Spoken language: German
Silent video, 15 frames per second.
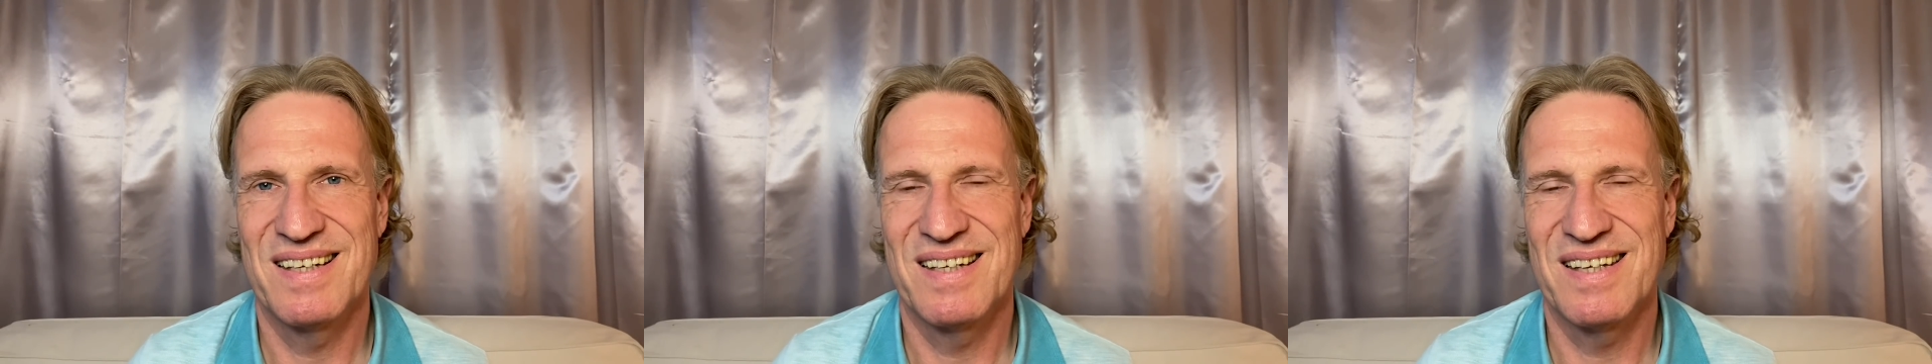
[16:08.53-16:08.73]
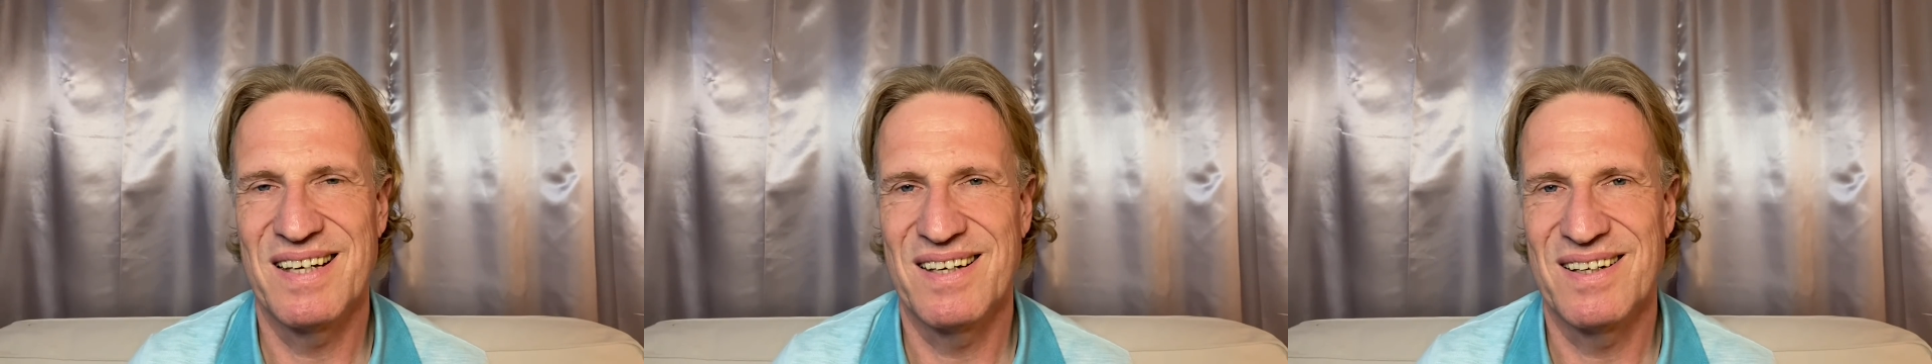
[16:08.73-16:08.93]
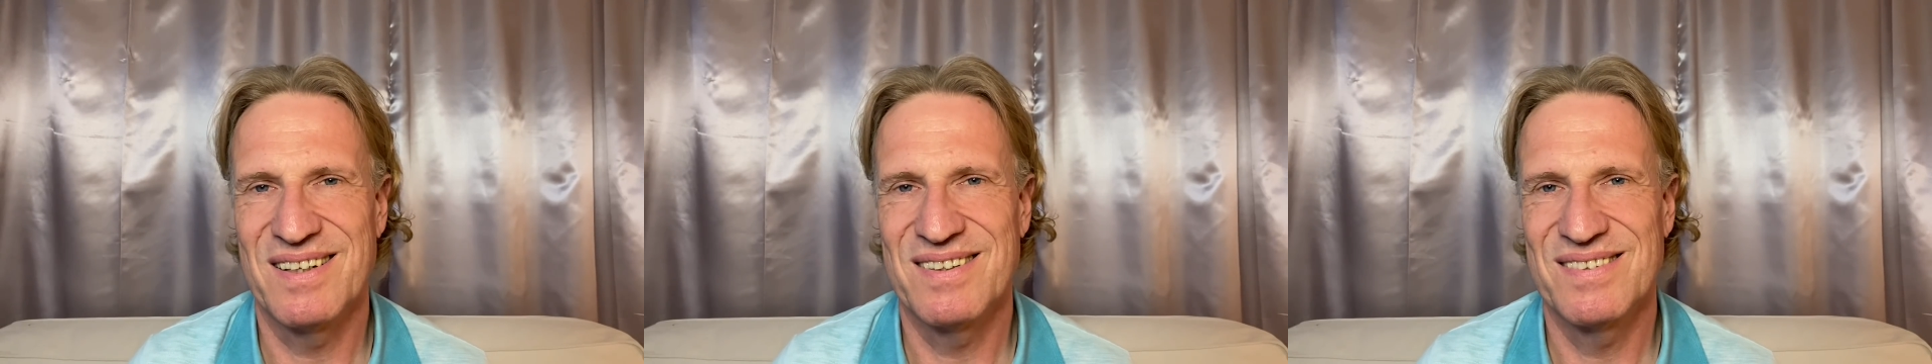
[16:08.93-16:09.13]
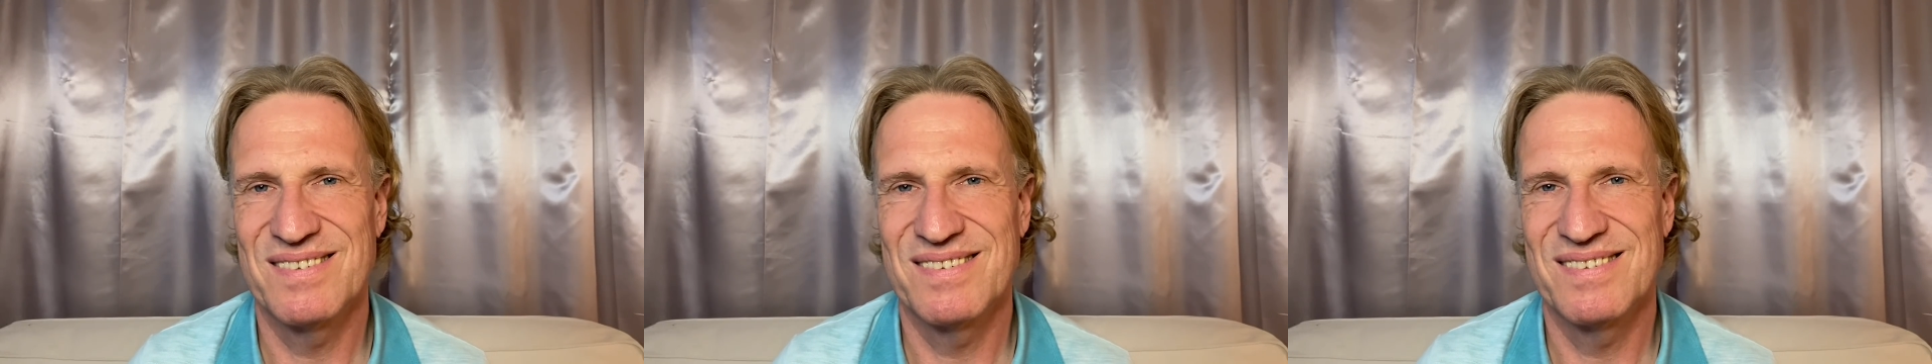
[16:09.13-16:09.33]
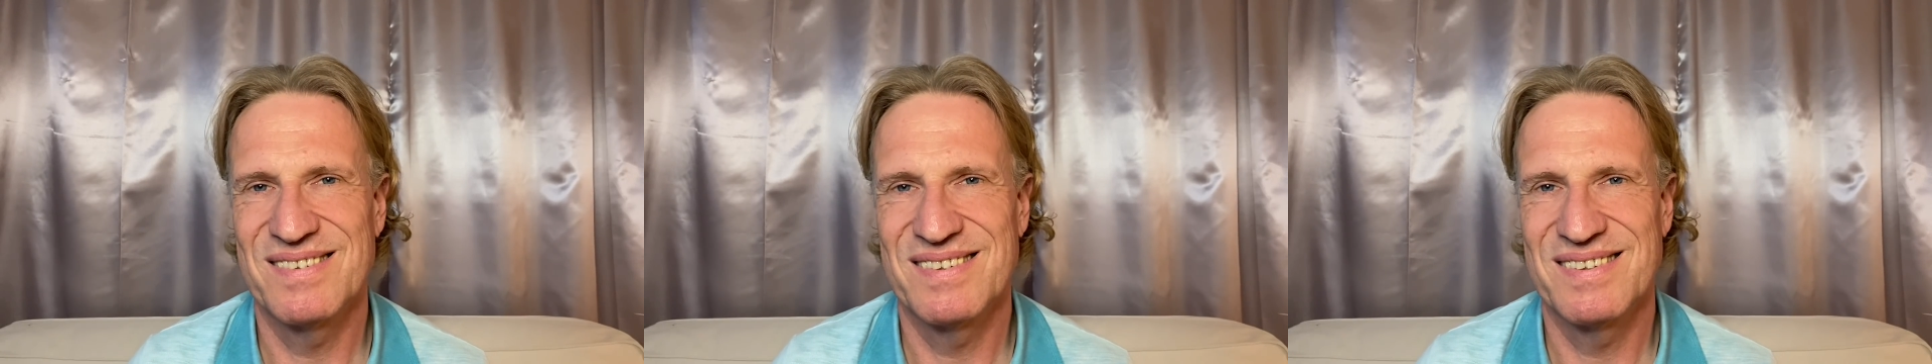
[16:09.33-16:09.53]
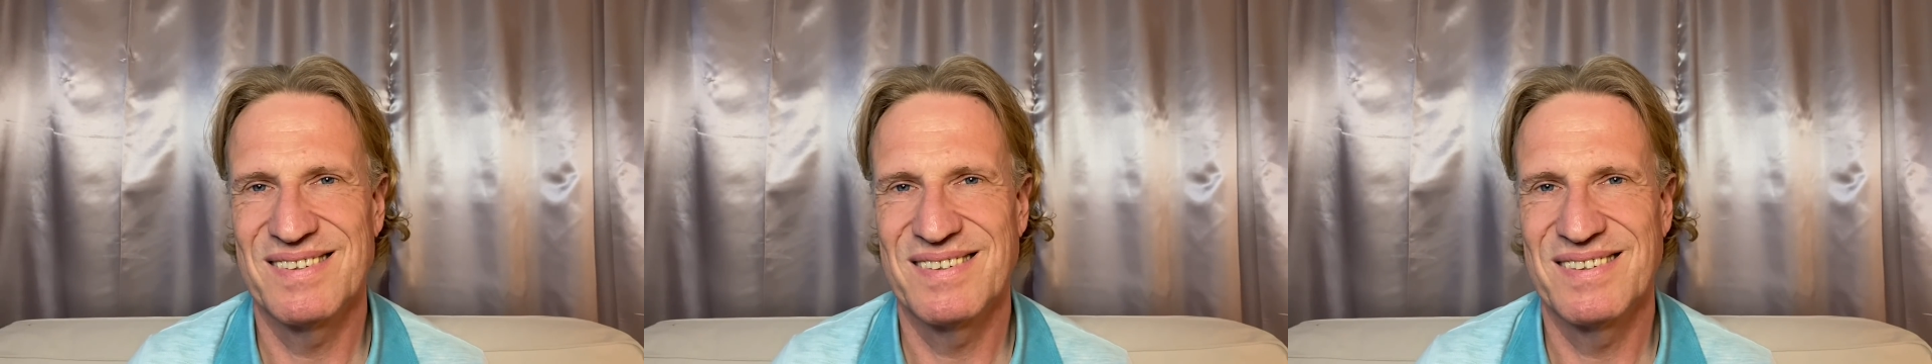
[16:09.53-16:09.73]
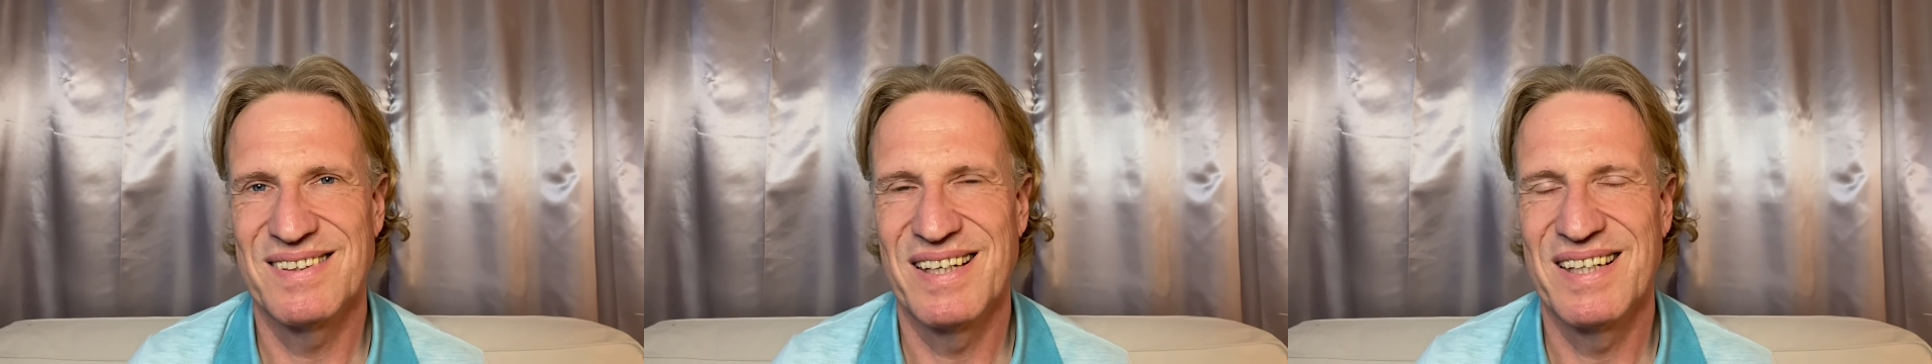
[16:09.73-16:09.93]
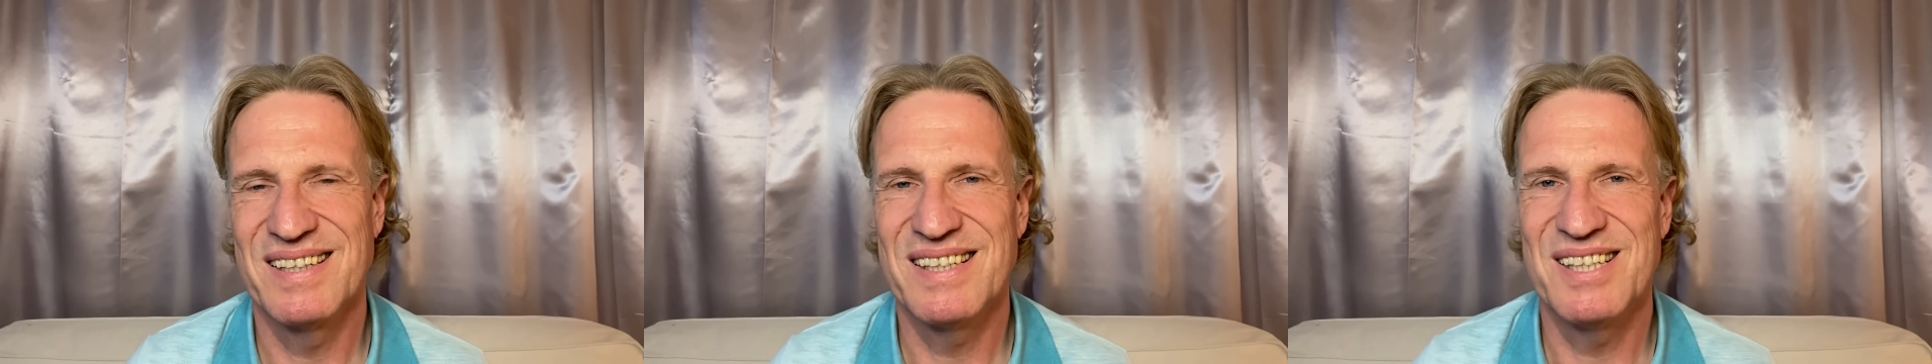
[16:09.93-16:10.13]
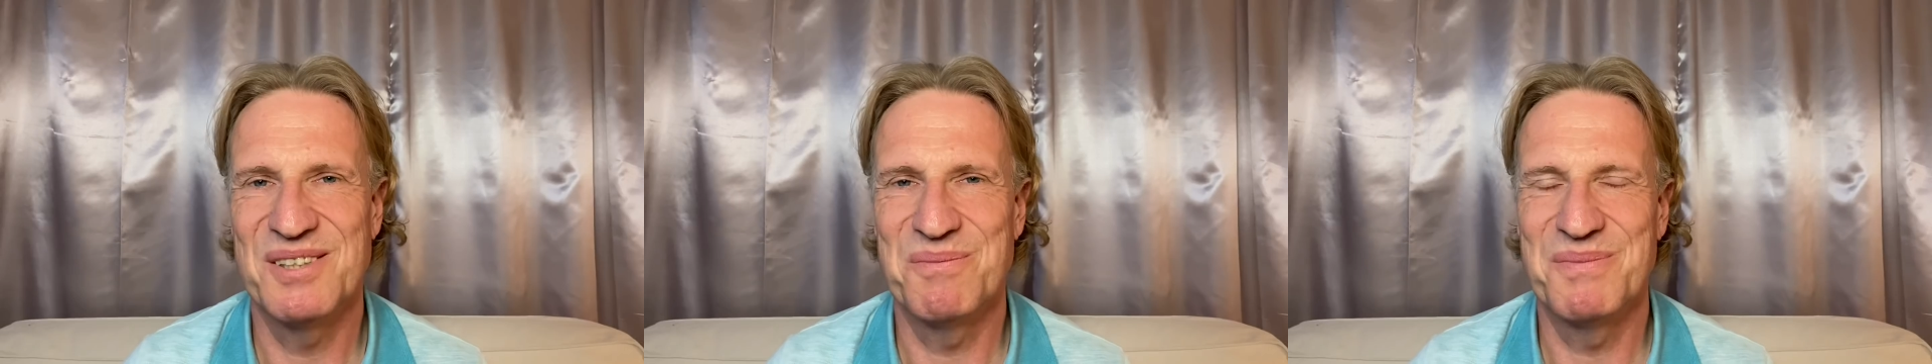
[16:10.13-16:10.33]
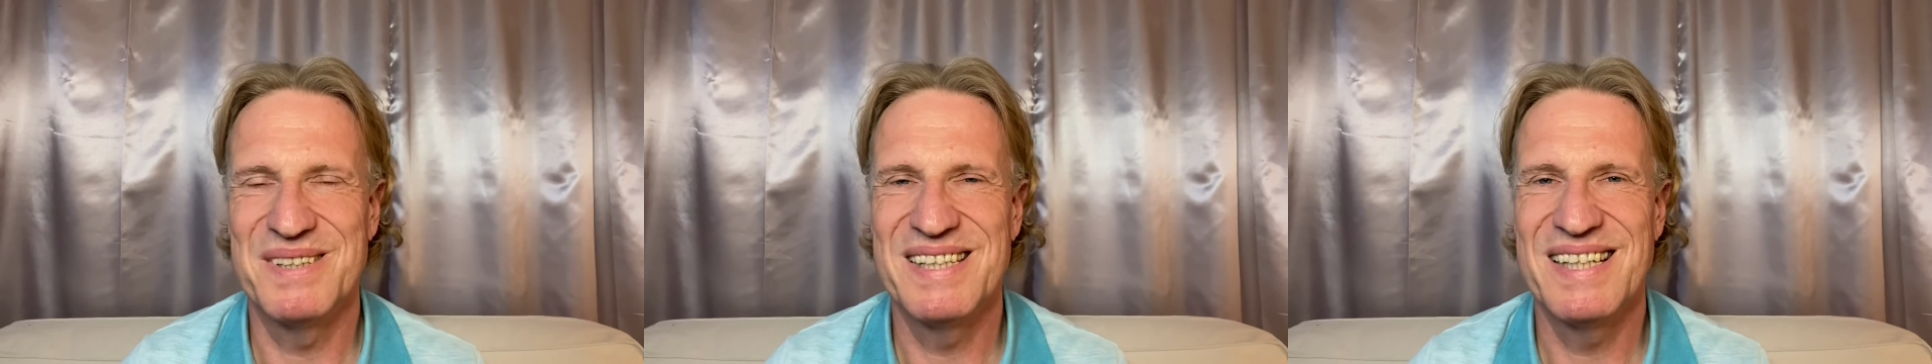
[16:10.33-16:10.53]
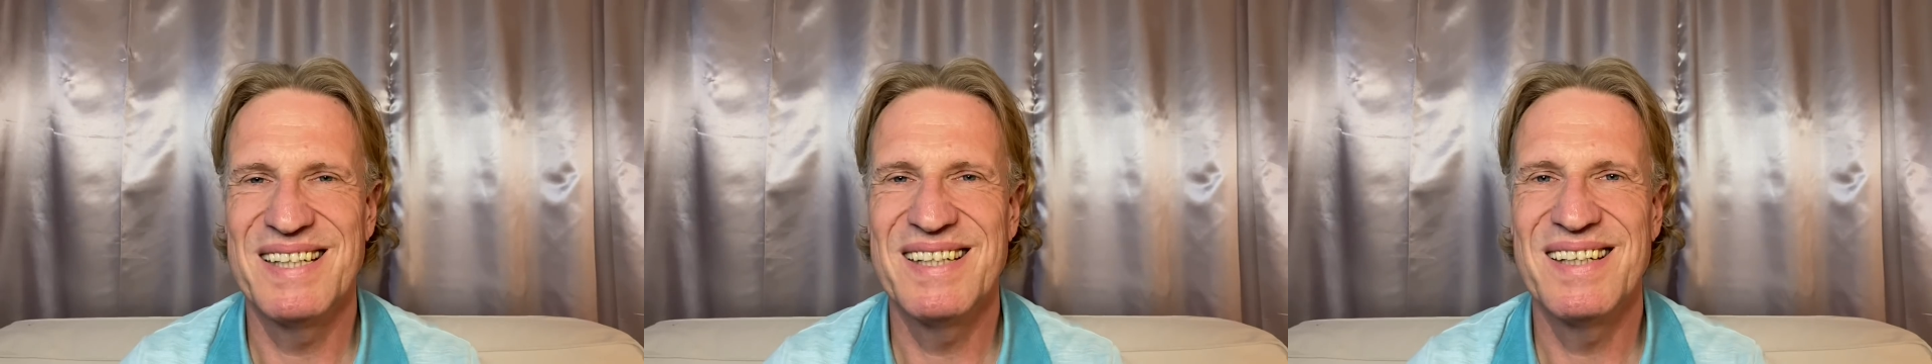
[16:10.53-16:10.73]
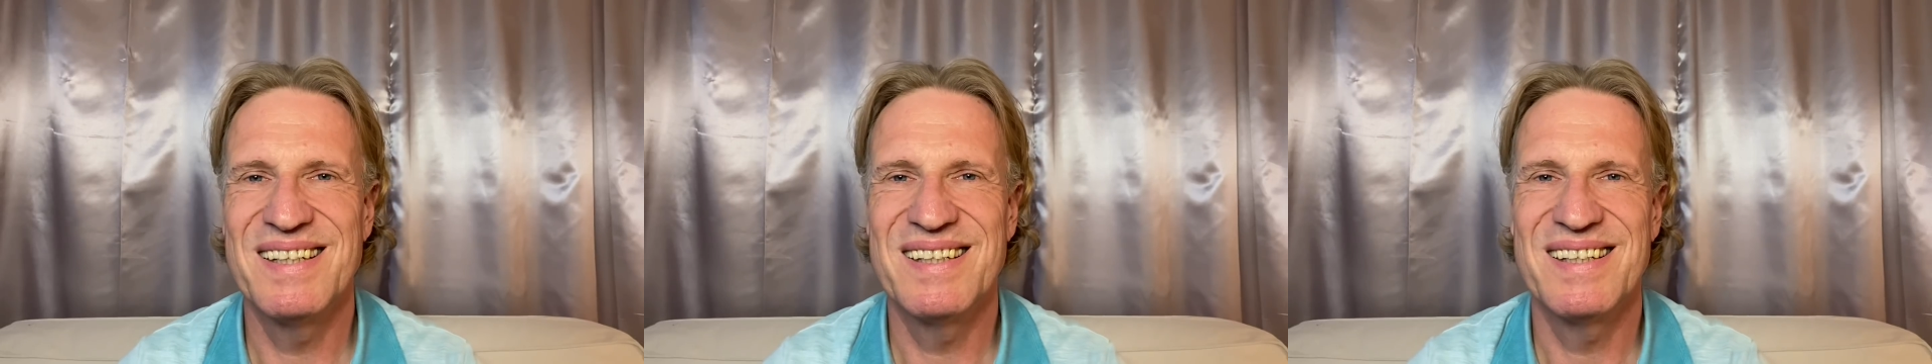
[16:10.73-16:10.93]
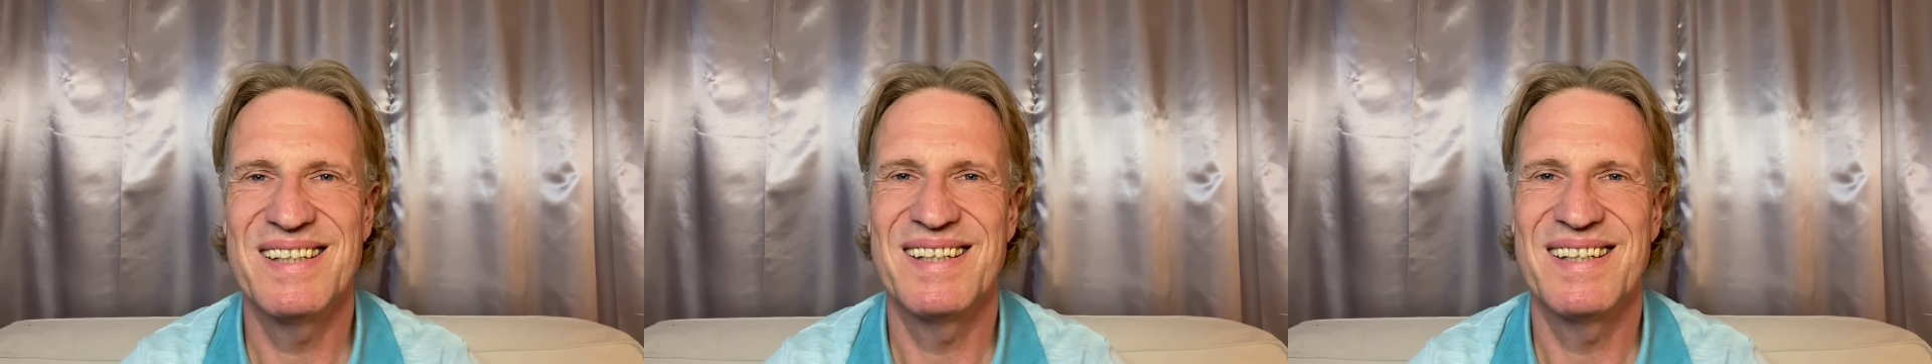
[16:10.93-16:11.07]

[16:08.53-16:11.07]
Ja, in diesem Sinne